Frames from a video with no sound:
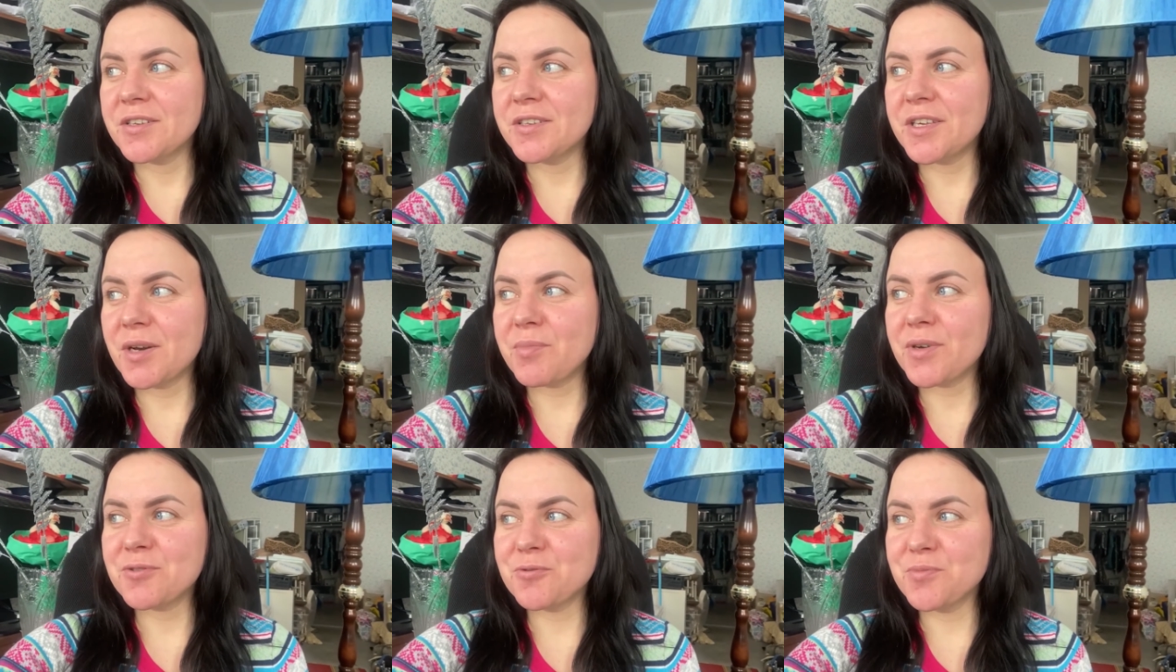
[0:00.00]
я
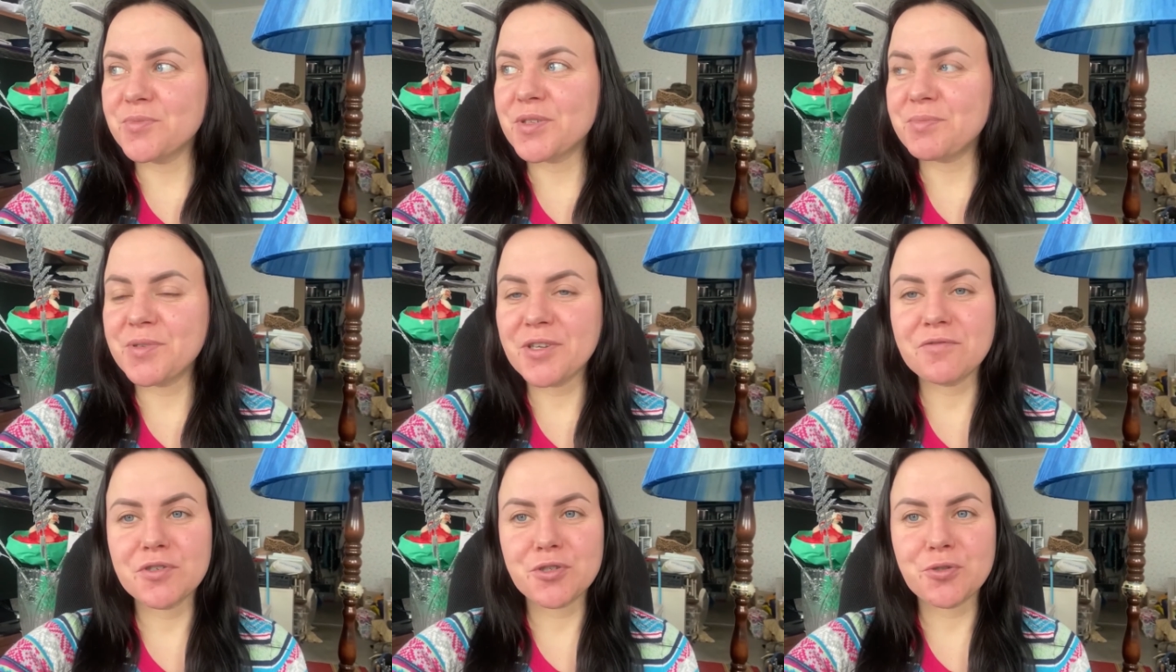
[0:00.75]
подумала,
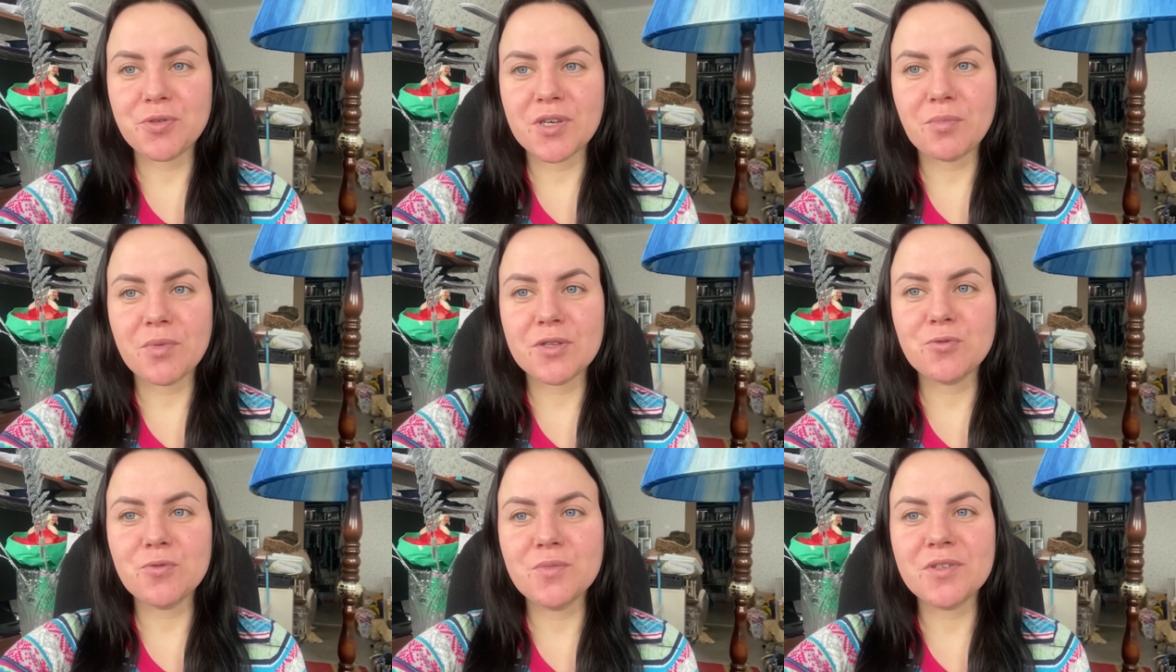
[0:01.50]
первое, что я
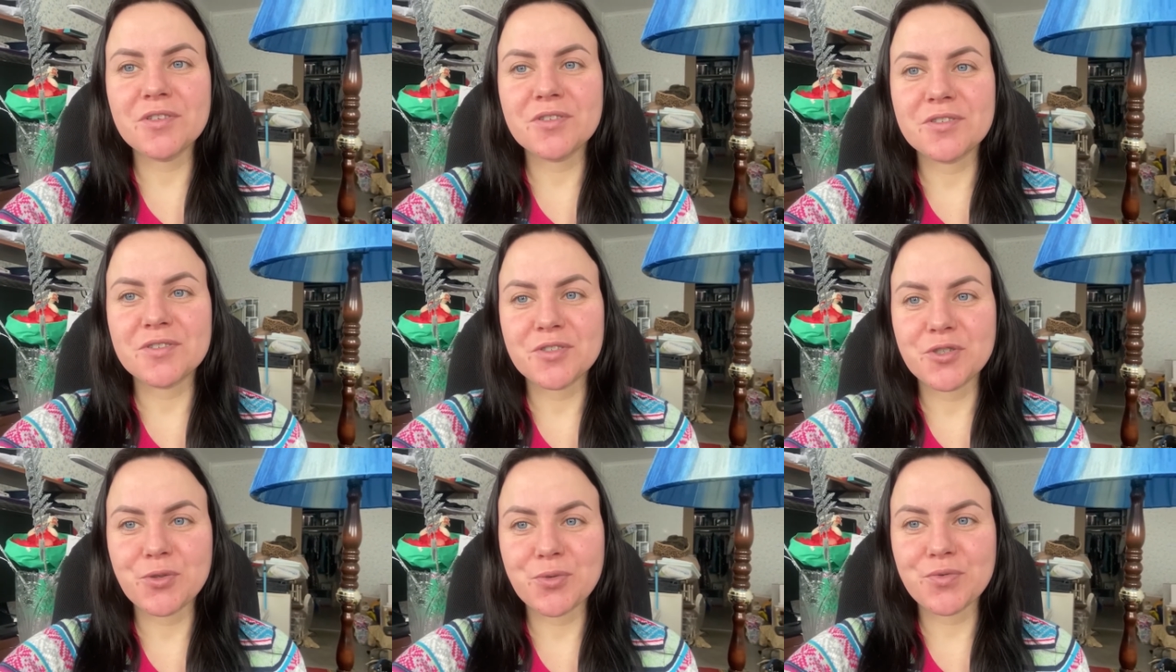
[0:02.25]

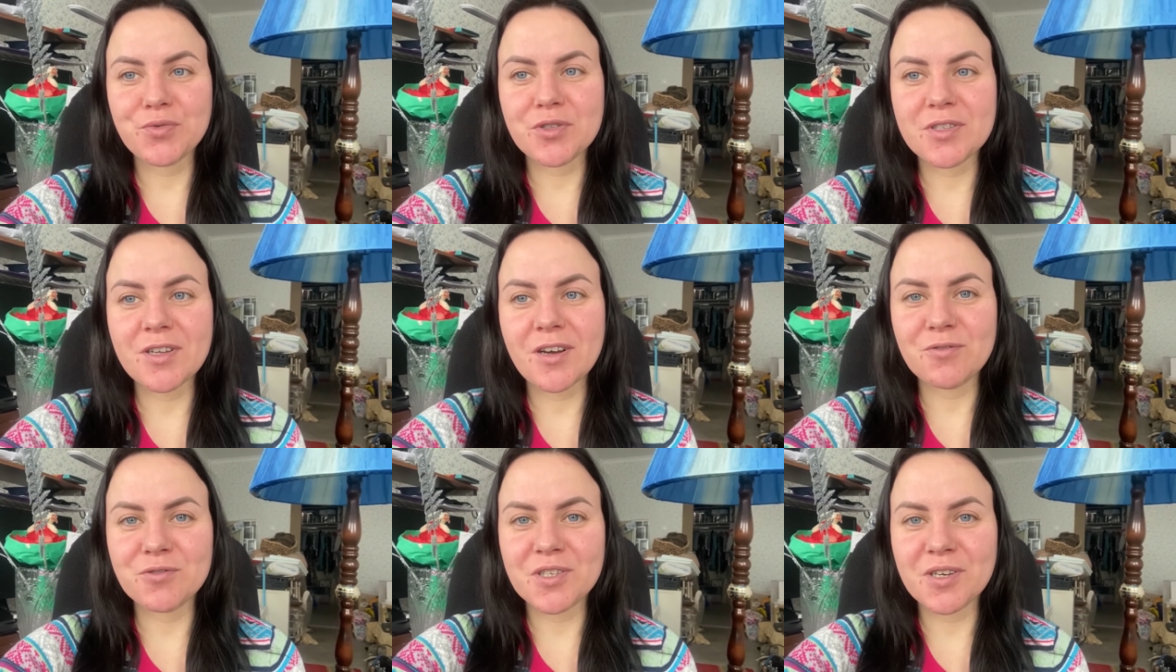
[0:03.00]
подумала, что вот
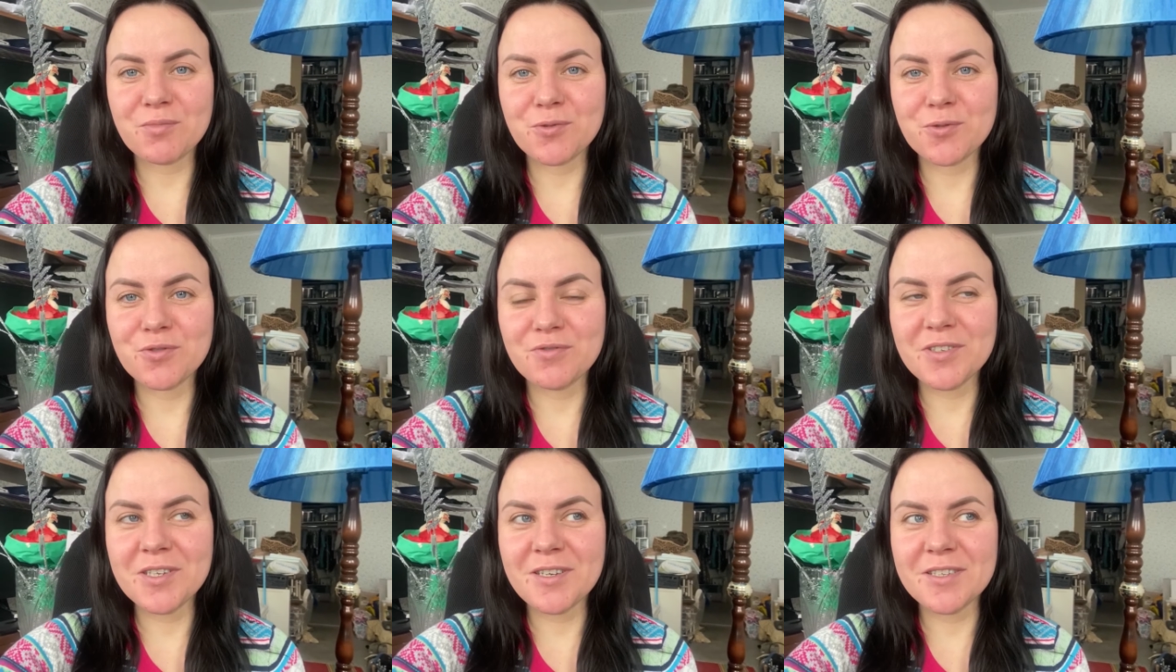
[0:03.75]
так вот я буду
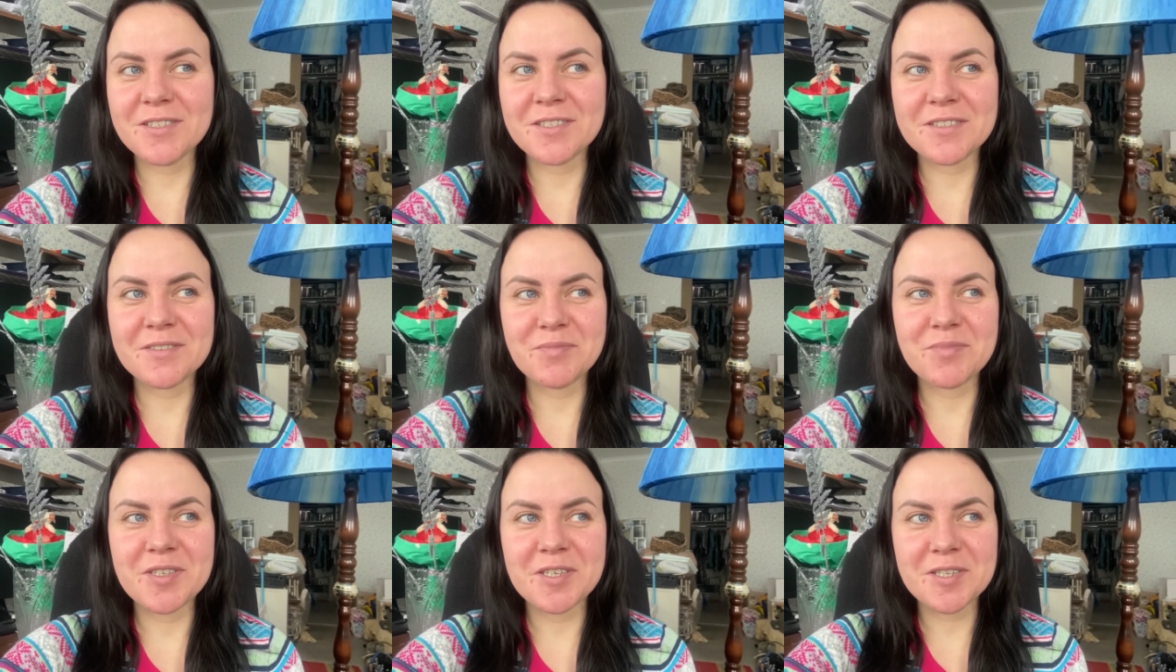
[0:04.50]
выглядеть,
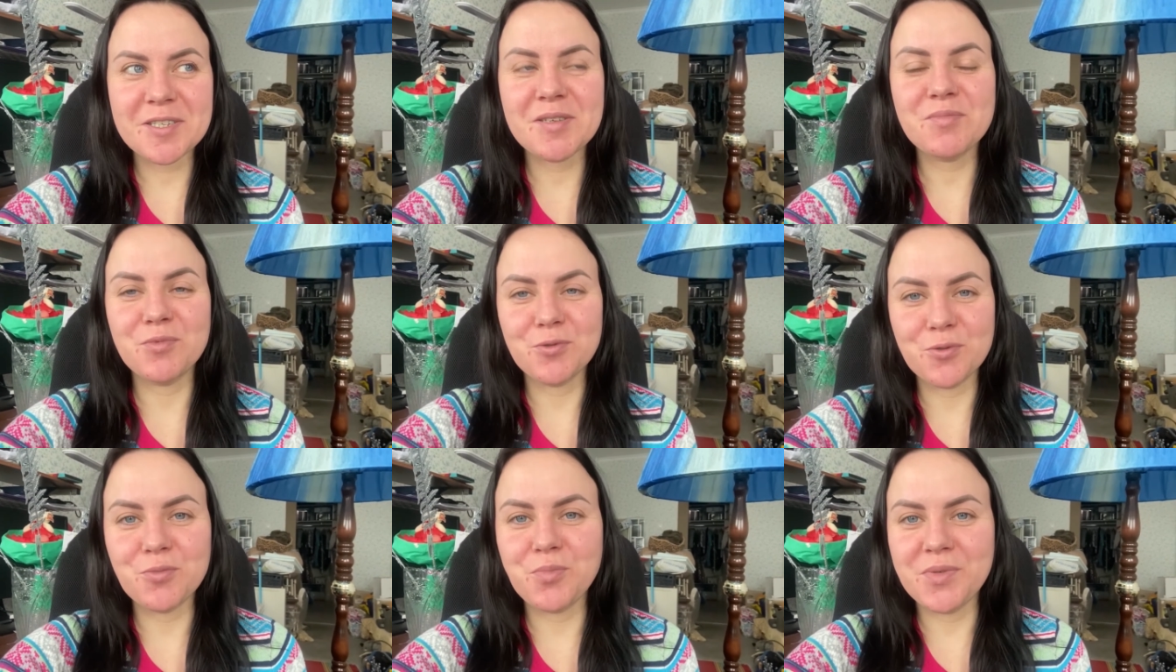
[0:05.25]
если
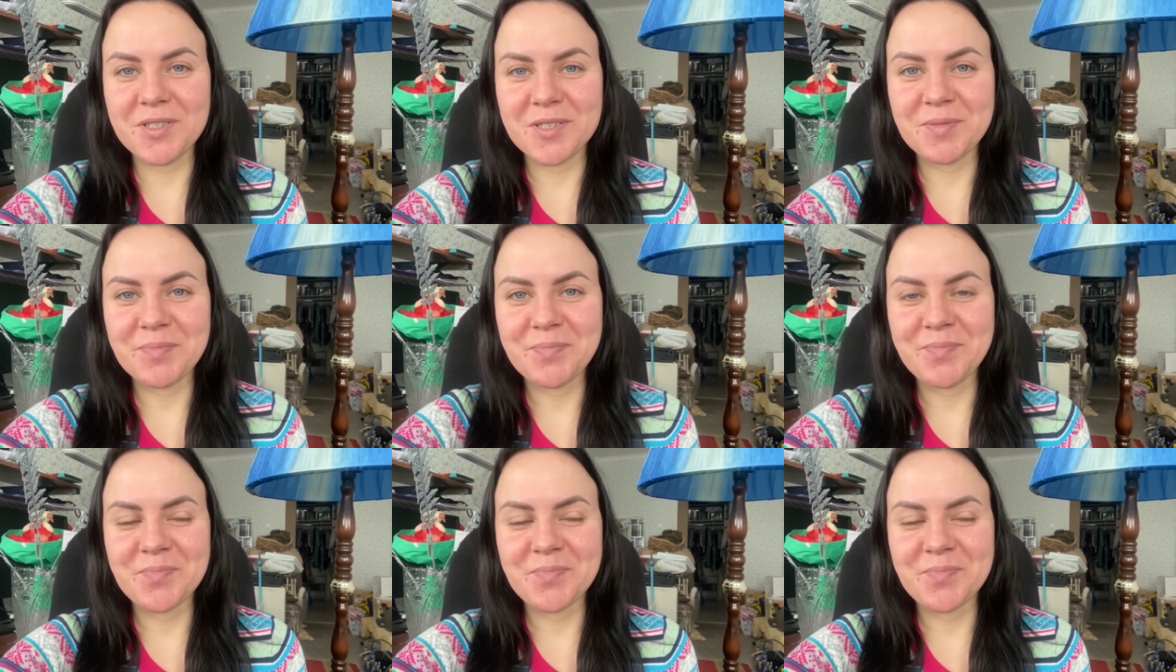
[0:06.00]
буду пить.